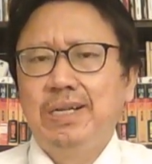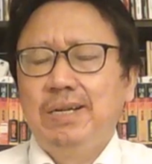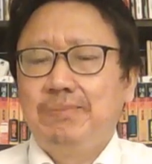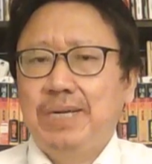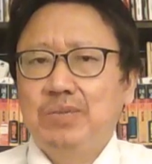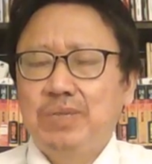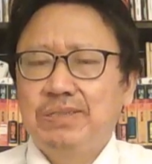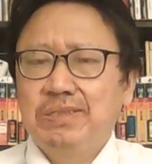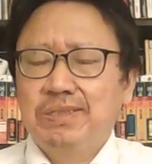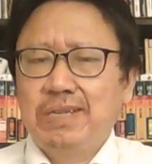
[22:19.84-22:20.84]
把瑞
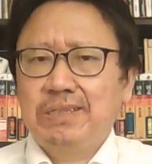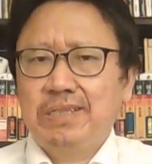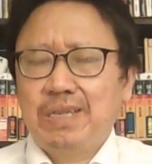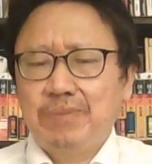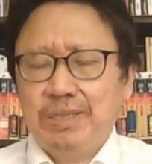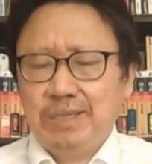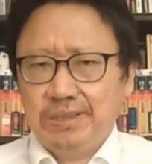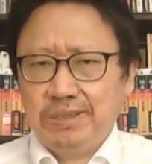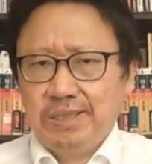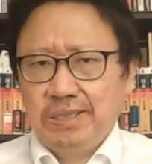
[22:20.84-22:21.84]
士当成他们
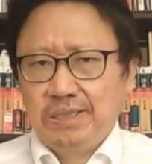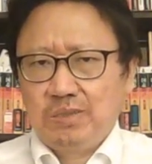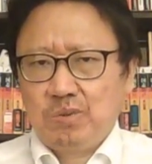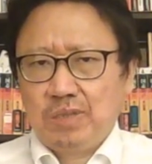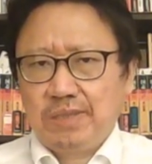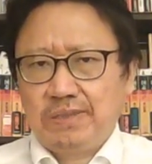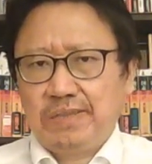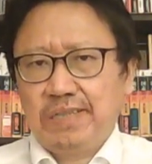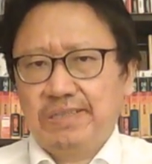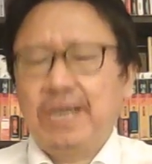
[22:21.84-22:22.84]
啊，
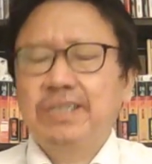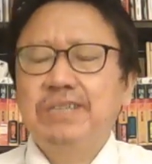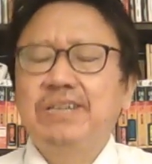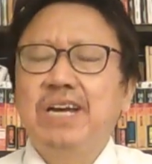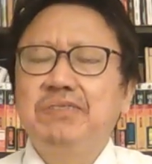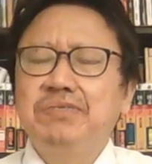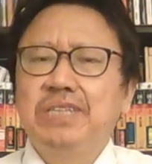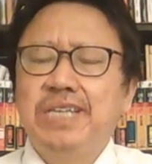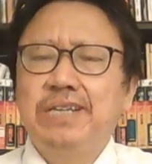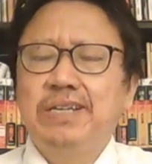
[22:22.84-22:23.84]
这个藏匿财富
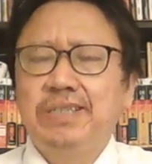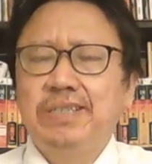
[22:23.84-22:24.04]
的天堂，